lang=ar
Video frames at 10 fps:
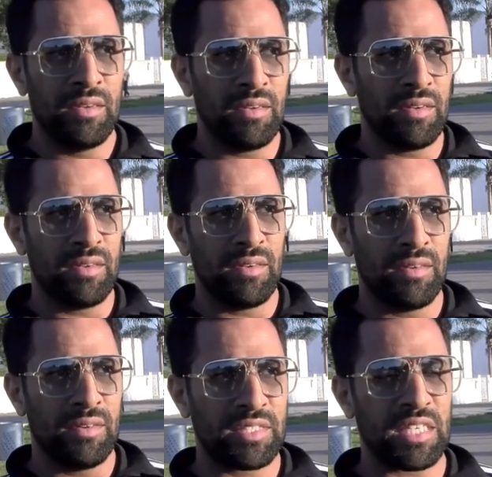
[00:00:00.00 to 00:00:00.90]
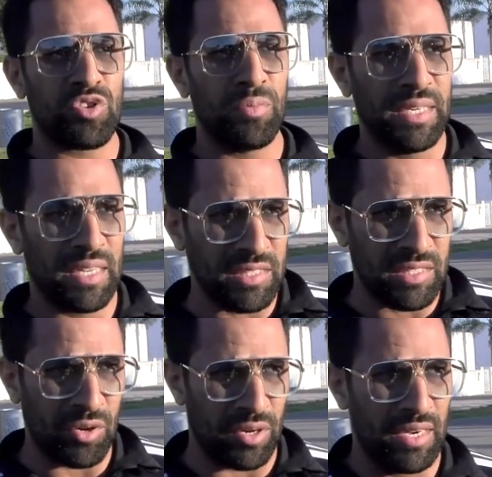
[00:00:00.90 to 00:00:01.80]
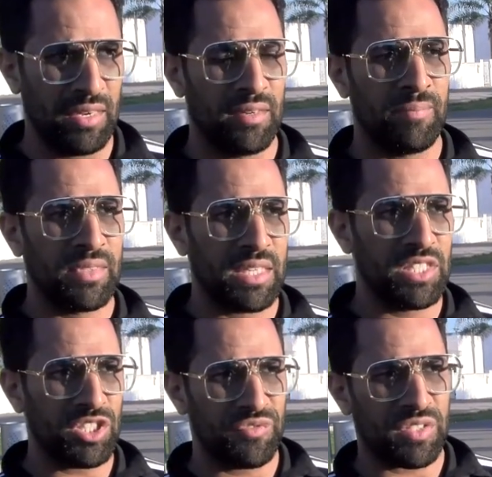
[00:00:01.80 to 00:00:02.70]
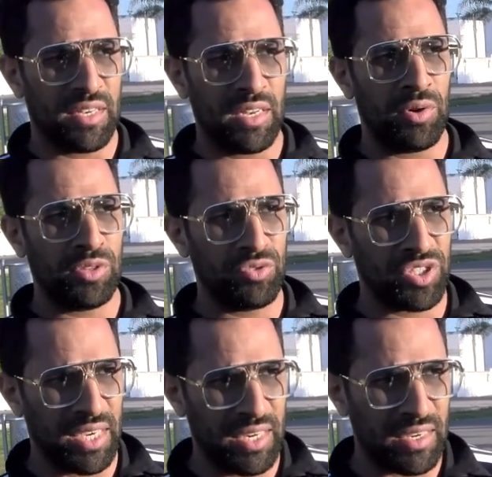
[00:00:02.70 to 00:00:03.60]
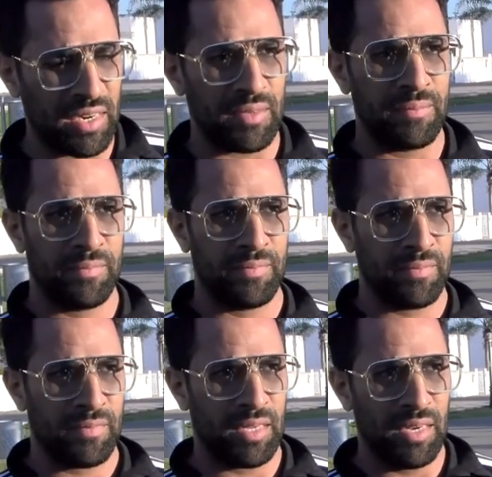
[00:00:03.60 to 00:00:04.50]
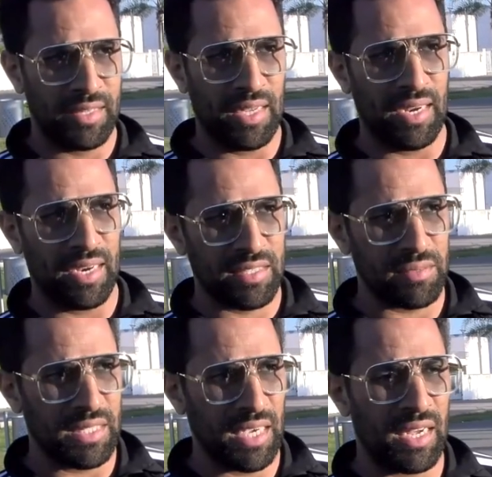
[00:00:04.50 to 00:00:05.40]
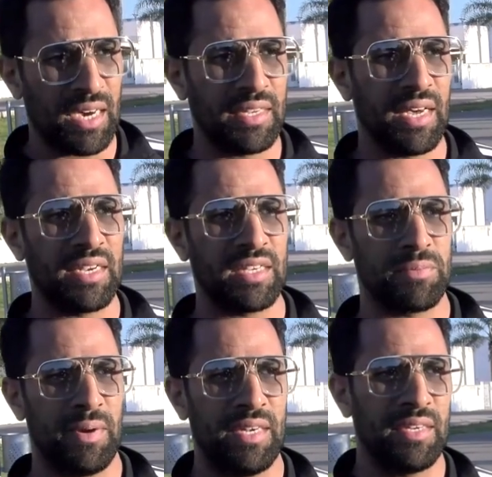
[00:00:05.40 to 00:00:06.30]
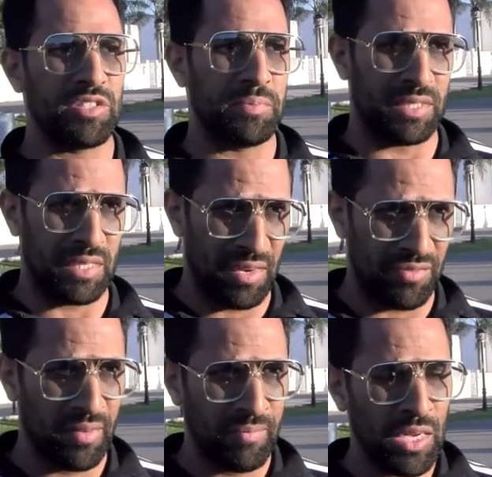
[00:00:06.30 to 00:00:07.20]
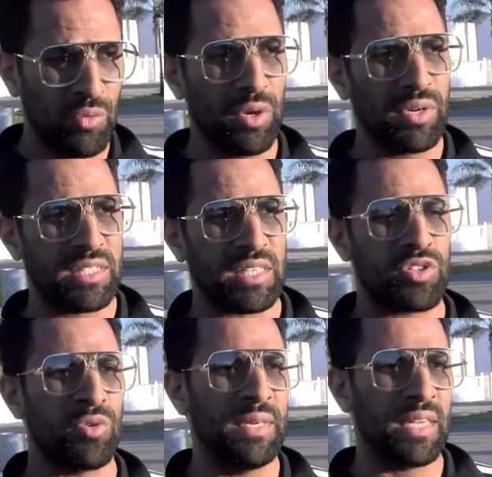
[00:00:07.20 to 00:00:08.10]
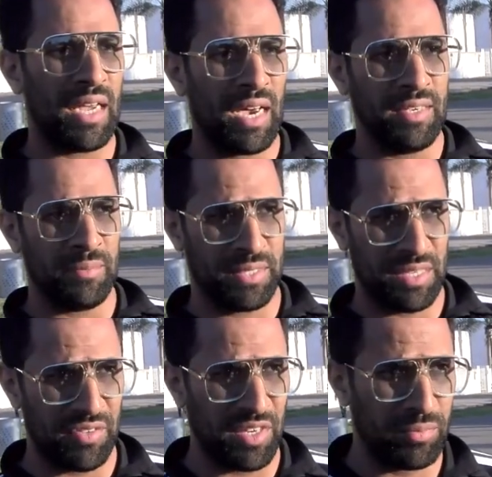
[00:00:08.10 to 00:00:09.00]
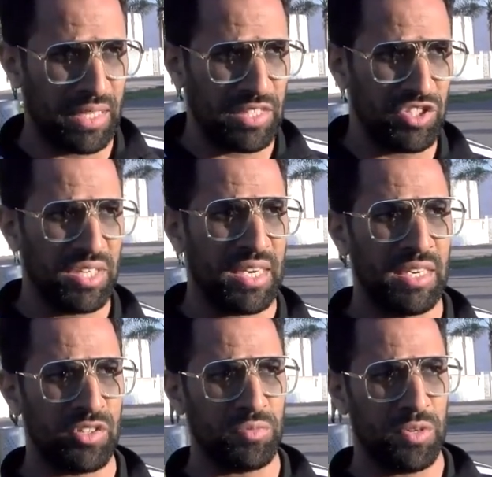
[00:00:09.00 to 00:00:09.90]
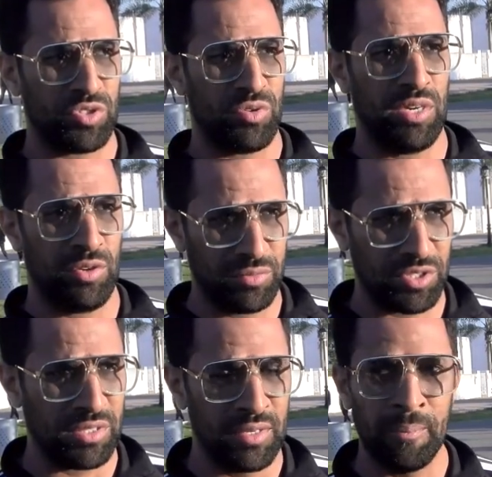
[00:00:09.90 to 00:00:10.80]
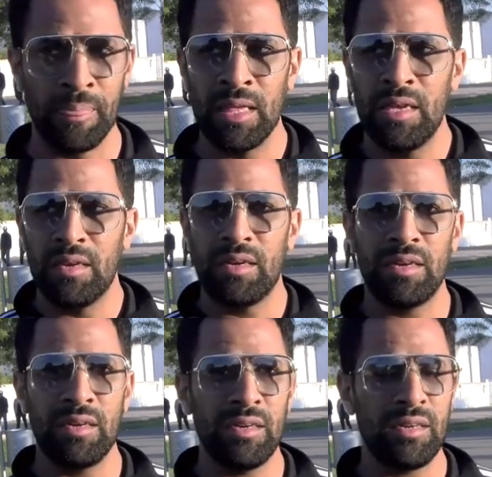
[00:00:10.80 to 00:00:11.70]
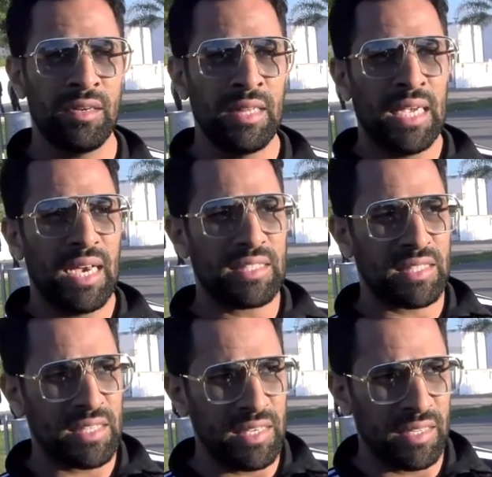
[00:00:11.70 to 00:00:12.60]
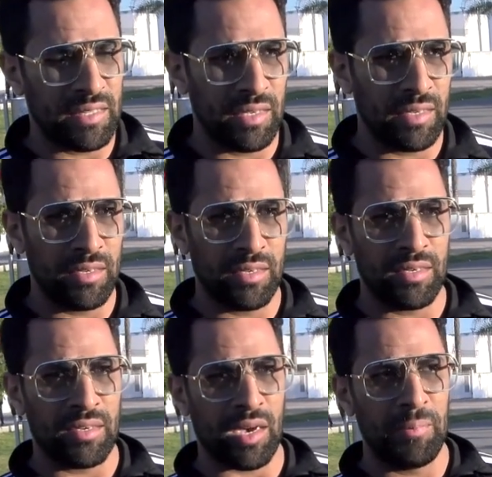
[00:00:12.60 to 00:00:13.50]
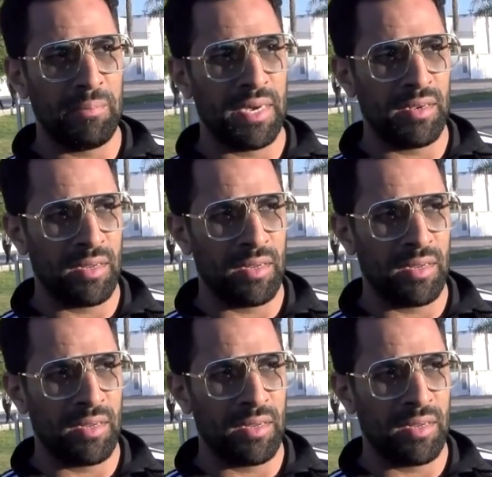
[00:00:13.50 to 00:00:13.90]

آه، اتصلوا بيا ناس اخرين اكتشفت انه عنده شركه لا داعي الاسم ديالها انها ناصبه على ناس بزاف ولاو كيتصلوا بيا ضحايا بزاف انهم دايرين شكايات وما وصلوا ليهمش هذا آه السيد آه قبل ما